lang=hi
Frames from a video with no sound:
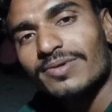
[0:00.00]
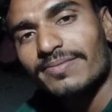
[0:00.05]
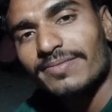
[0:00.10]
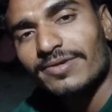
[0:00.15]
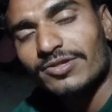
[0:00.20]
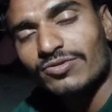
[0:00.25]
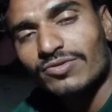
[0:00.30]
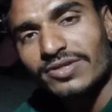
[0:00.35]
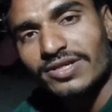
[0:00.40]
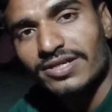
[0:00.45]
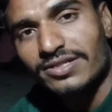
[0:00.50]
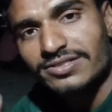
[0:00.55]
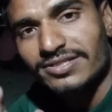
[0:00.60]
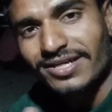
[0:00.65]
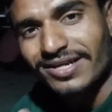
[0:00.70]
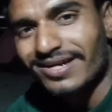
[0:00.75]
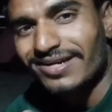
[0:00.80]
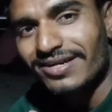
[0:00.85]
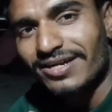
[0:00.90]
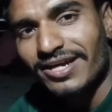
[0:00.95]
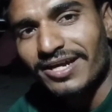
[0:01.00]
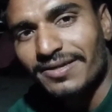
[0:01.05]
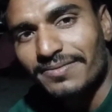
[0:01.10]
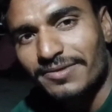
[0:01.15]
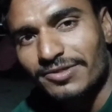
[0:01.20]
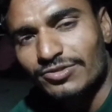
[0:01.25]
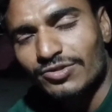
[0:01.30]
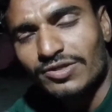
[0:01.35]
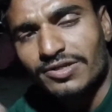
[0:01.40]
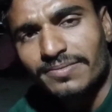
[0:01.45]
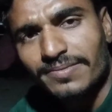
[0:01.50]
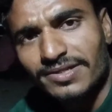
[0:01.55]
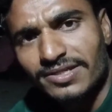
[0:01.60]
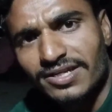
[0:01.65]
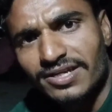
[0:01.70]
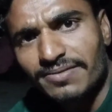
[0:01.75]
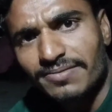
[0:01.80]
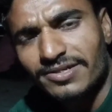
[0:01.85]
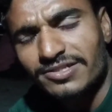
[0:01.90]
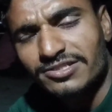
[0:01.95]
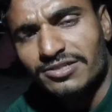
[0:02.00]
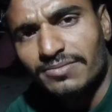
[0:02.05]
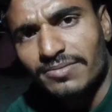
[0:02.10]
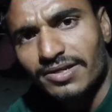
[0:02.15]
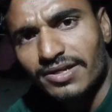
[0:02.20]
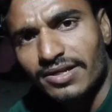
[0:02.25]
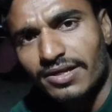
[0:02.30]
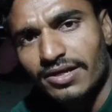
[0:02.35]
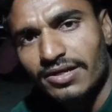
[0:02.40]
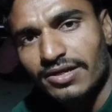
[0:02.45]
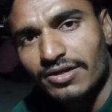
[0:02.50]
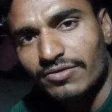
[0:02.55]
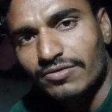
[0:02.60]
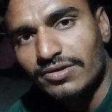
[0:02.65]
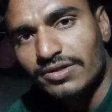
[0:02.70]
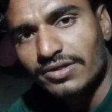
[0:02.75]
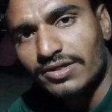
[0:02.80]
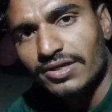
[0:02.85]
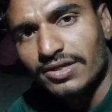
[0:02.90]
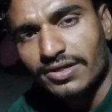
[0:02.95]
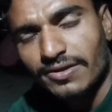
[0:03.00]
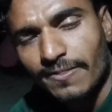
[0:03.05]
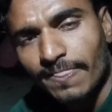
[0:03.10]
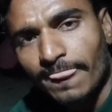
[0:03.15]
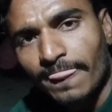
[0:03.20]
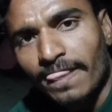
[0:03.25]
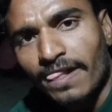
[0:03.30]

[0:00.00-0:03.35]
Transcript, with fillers: सुबह में तो ये सेकंड टाइम है जो कि मैं दया भाई से मिलने आया हूँ इनके